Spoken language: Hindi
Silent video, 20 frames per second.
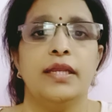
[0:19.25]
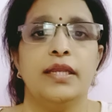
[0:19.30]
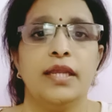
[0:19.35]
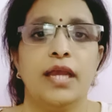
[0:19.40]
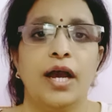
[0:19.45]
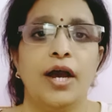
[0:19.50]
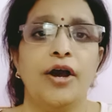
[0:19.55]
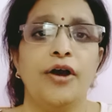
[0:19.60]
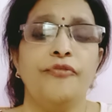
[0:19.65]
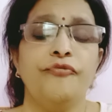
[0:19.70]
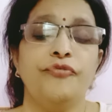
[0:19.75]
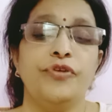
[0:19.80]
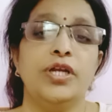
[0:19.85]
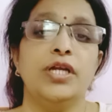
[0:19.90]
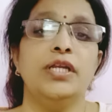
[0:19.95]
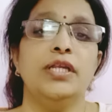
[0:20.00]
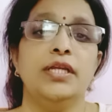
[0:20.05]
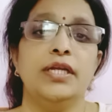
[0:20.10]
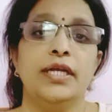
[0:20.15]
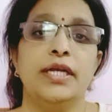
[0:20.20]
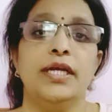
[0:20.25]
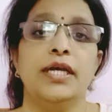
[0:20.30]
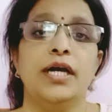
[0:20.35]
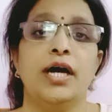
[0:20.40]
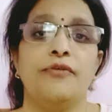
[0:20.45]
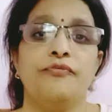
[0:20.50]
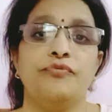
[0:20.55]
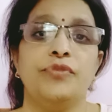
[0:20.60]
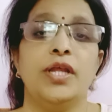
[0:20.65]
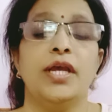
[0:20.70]
या फिर ये
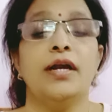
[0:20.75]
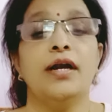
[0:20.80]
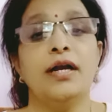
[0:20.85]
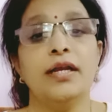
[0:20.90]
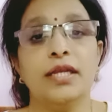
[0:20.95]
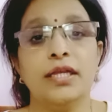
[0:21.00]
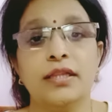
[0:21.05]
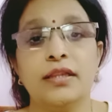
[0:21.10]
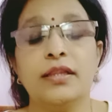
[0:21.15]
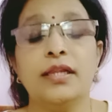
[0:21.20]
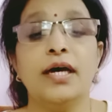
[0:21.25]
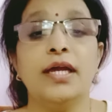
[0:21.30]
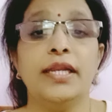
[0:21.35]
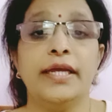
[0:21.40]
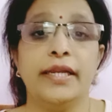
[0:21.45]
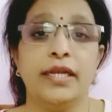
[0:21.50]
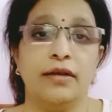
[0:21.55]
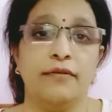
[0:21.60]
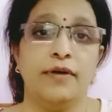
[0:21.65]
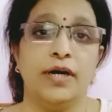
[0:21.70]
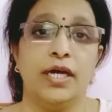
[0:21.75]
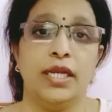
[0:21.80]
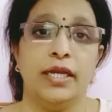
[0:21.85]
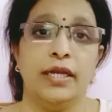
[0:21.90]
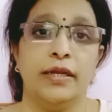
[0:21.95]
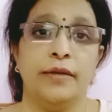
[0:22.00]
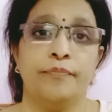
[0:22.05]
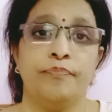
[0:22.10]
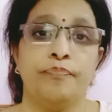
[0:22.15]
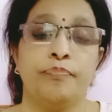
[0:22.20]
हफ्ते का कितना लेने वाले
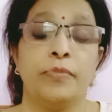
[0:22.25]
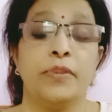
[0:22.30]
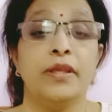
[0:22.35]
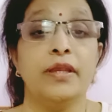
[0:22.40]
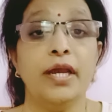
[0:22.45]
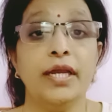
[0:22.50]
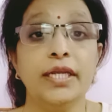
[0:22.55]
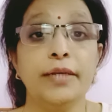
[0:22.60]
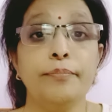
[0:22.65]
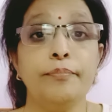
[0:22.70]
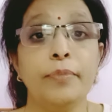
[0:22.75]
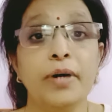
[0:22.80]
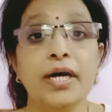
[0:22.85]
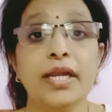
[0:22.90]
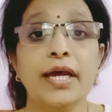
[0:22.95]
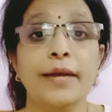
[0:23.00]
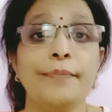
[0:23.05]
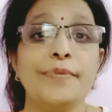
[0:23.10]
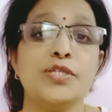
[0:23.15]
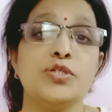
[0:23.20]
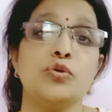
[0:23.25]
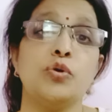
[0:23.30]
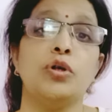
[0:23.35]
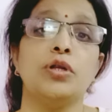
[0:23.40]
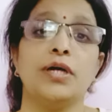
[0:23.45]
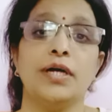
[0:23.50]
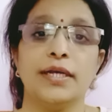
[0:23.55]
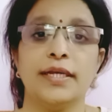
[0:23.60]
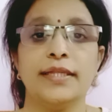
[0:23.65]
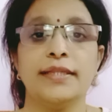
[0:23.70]
हैं या ये पर
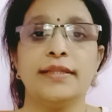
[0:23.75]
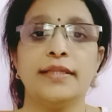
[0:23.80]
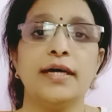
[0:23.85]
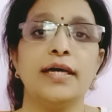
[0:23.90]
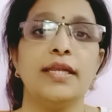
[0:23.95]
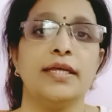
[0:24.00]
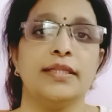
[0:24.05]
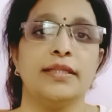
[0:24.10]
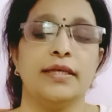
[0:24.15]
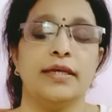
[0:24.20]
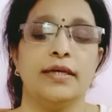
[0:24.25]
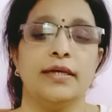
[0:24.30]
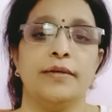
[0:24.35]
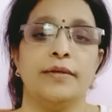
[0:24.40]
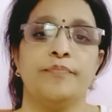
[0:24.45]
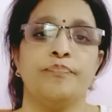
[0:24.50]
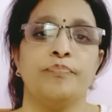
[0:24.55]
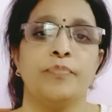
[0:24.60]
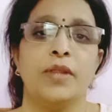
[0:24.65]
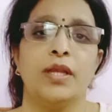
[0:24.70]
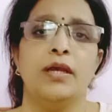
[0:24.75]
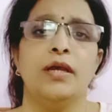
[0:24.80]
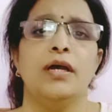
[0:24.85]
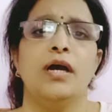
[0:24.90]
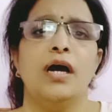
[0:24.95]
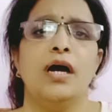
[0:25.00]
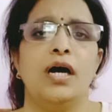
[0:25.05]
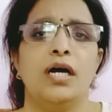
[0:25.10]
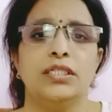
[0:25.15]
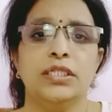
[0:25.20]
एपिसोड का कितना लेते
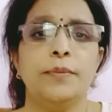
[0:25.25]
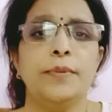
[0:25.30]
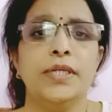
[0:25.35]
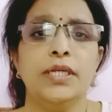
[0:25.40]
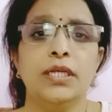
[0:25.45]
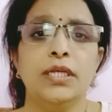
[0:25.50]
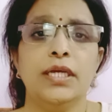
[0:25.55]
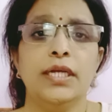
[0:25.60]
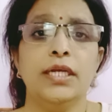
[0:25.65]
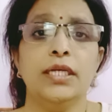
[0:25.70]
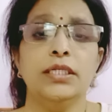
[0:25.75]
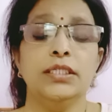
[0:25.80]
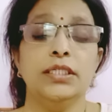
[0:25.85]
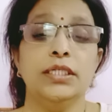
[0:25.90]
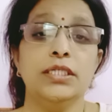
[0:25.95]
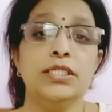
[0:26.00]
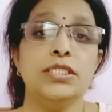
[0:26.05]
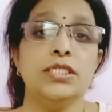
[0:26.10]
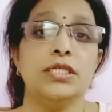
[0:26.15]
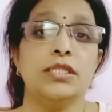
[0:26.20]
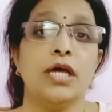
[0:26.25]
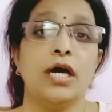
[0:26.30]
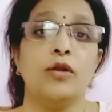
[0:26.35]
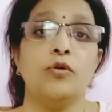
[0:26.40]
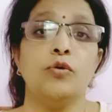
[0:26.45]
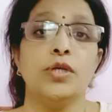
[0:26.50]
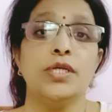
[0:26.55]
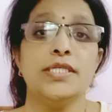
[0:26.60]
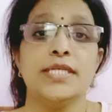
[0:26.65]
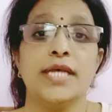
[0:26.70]
हैं जब इन्हें इन
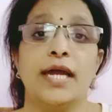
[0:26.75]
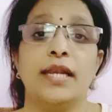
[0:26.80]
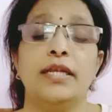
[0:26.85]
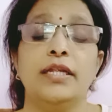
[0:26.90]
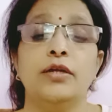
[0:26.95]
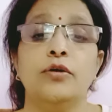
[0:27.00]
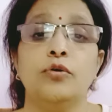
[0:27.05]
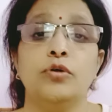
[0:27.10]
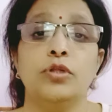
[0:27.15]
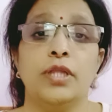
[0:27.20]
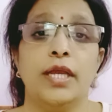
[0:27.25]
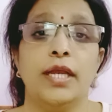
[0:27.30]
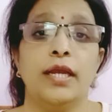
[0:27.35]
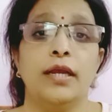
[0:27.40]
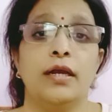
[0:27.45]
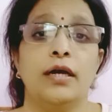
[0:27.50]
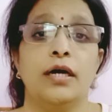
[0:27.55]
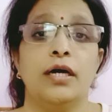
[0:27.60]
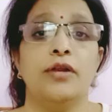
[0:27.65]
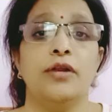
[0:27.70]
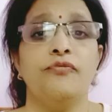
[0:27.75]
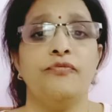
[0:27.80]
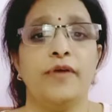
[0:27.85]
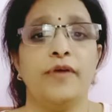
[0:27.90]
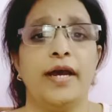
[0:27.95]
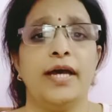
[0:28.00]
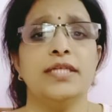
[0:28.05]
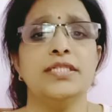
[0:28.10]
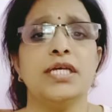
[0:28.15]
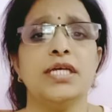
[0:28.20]
सितारों की सैलरी को देखकर
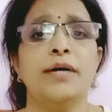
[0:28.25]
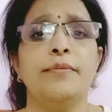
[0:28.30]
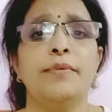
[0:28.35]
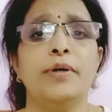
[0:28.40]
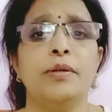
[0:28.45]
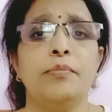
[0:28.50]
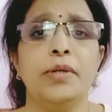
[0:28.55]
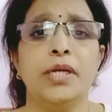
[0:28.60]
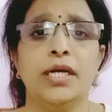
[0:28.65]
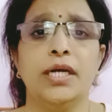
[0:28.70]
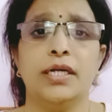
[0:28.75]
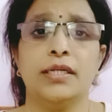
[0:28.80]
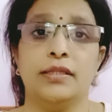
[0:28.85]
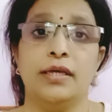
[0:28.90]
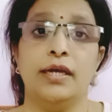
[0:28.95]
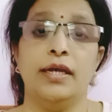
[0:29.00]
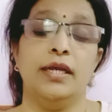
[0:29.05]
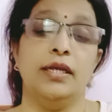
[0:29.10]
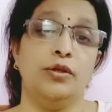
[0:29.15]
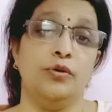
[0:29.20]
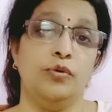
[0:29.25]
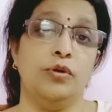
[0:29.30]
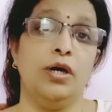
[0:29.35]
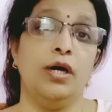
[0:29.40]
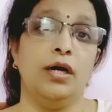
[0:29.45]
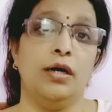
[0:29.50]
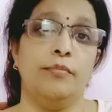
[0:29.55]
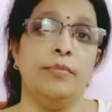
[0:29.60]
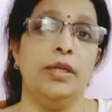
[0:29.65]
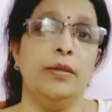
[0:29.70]
फैंस का मन भी करता है क्यों ना
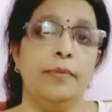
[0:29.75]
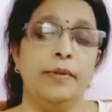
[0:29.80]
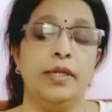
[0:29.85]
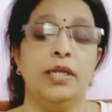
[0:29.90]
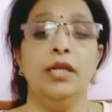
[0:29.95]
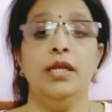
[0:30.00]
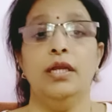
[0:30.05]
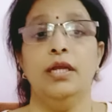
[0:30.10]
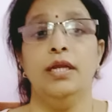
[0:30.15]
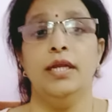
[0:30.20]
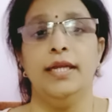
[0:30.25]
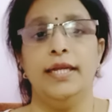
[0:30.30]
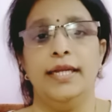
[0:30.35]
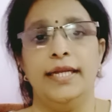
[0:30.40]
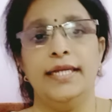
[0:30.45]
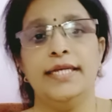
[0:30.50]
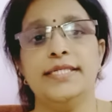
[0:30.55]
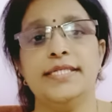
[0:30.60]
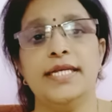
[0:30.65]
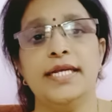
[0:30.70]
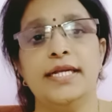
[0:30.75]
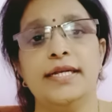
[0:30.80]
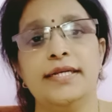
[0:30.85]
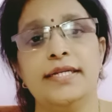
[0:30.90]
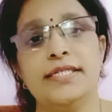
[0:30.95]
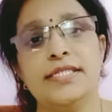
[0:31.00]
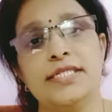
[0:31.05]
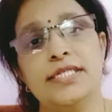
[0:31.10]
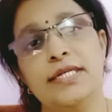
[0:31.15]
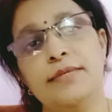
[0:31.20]
हमें भी इसी
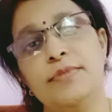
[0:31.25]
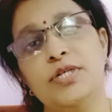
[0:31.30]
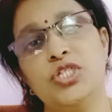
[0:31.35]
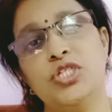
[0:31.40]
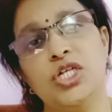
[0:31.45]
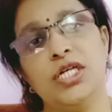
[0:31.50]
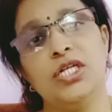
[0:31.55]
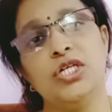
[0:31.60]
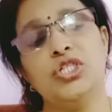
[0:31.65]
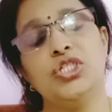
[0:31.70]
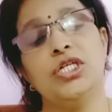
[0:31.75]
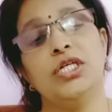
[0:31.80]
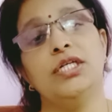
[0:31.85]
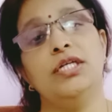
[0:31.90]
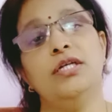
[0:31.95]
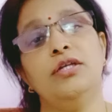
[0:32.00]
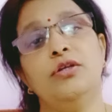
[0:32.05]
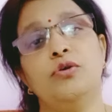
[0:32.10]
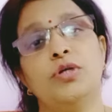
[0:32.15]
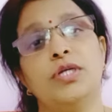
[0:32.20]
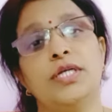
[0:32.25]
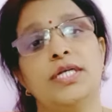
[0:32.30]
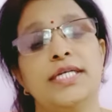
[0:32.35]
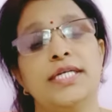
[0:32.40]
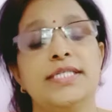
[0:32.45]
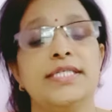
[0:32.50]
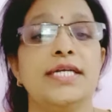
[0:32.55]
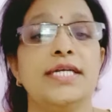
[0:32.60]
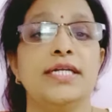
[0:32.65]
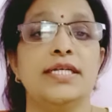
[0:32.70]
इंडस्ट्री में जाना चाहिए क्योंकि
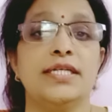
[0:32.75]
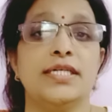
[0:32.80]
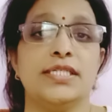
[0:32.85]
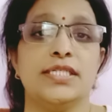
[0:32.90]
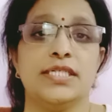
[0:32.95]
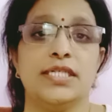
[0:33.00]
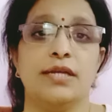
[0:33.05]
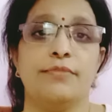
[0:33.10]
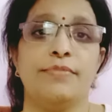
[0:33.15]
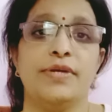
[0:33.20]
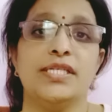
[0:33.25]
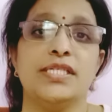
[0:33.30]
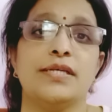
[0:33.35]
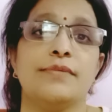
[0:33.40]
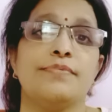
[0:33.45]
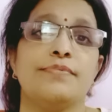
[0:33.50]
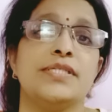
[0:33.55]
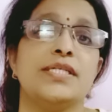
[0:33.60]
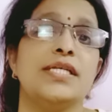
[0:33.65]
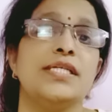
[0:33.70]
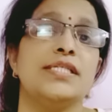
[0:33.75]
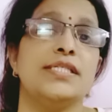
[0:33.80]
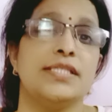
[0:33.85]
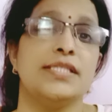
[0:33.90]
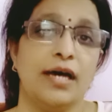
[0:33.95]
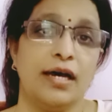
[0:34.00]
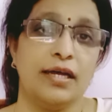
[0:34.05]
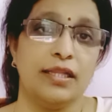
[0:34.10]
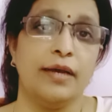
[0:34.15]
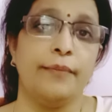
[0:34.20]
इसी इंडस्ट्री में सबसे
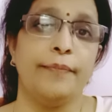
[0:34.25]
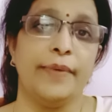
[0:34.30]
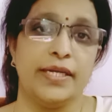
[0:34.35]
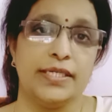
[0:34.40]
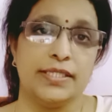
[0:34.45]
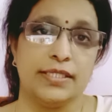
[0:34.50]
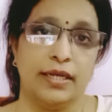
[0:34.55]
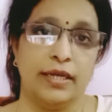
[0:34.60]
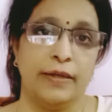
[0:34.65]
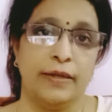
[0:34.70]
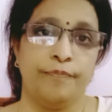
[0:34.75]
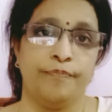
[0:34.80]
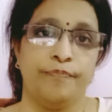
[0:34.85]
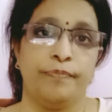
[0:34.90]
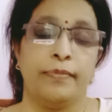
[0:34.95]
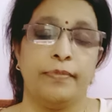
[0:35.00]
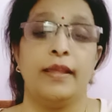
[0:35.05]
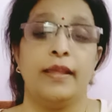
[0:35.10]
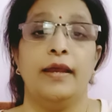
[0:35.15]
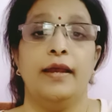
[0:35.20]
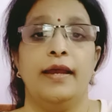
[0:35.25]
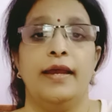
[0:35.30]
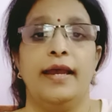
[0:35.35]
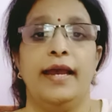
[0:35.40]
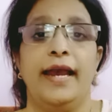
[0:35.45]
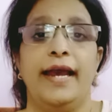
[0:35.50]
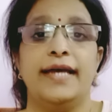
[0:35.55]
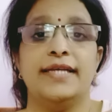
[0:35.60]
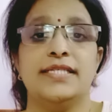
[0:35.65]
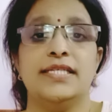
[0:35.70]
ज़्यादा पैसा
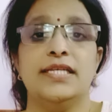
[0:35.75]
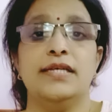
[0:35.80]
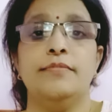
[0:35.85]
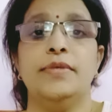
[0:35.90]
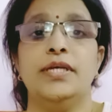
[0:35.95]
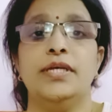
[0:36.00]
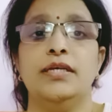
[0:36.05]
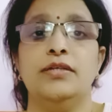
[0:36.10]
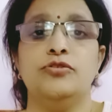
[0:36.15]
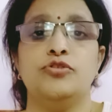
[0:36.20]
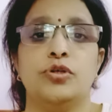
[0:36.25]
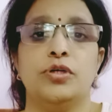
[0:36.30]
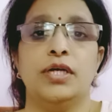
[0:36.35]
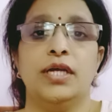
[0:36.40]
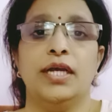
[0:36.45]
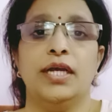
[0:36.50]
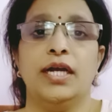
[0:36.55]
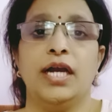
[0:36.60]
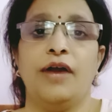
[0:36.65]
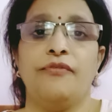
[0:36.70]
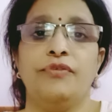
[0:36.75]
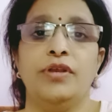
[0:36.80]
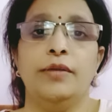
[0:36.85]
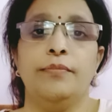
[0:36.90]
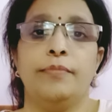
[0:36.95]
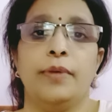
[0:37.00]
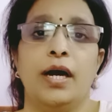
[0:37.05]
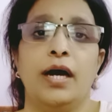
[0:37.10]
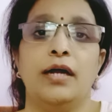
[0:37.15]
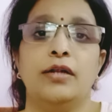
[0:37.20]
है ऐसे में जो है काफ़ी
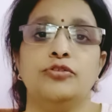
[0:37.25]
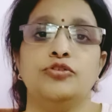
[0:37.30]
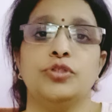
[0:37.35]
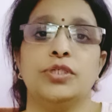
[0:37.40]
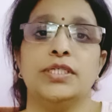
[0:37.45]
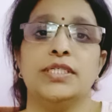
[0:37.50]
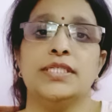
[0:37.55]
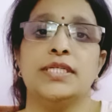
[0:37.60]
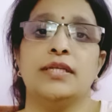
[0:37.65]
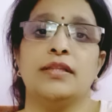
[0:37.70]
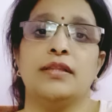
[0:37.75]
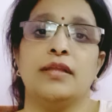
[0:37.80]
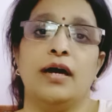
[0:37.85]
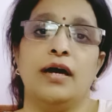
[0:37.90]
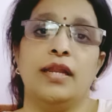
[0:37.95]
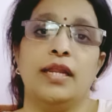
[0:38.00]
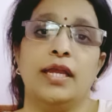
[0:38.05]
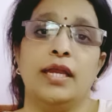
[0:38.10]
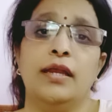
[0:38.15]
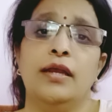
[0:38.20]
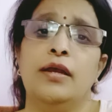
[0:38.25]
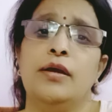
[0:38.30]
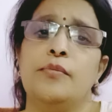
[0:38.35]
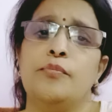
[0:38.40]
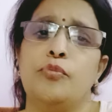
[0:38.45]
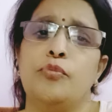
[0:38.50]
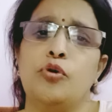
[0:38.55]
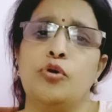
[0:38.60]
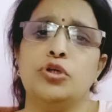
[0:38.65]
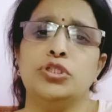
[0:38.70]
बार जो है सितारे
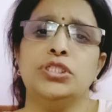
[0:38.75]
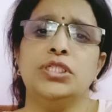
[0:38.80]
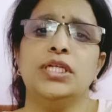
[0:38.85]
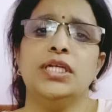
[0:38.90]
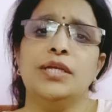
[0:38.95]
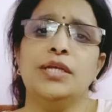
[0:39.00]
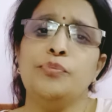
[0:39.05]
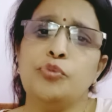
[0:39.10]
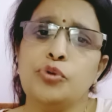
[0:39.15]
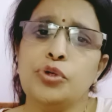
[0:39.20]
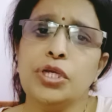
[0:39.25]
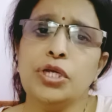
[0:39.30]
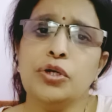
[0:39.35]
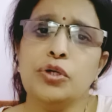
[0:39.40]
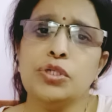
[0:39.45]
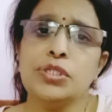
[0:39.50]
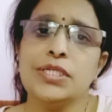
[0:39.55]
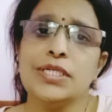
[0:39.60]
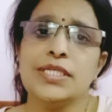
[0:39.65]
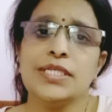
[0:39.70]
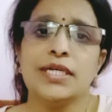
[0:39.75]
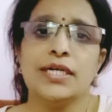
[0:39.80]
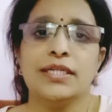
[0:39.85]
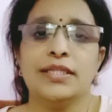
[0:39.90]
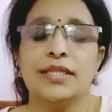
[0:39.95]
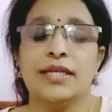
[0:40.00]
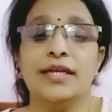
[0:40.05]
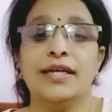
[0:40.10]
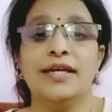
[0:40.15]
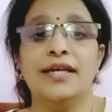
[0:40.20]
पहुंचने की पूरी कोशिश
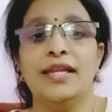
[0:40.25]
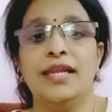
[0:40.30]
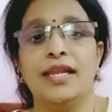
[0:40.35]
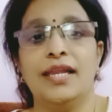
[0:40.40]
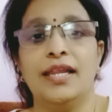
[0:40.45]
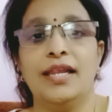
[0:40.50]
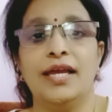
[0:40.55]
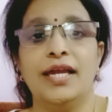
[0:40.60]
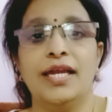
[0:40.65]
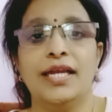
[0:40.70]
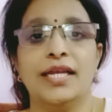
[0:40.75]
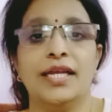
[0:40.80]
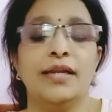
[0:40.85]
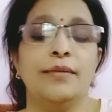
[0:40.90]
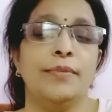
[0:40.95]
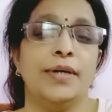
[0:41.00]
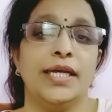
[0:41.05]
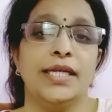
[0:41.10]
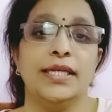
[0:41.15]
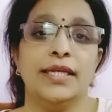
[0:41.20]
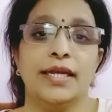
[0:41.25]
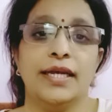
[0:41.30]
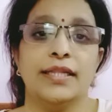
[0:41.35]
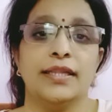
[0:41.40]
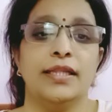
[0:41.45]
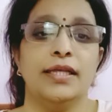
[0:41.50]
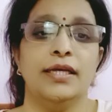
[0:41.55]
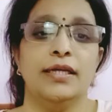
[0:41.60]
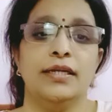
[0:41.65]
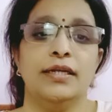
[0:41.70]
करते हैं लेकिन भाई
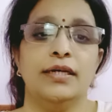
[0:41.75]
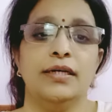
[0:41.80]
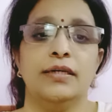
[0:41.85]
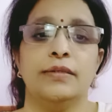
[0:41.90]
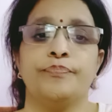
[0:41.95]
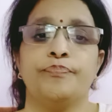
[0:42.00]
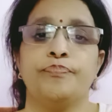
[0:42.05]
कहते हैं ना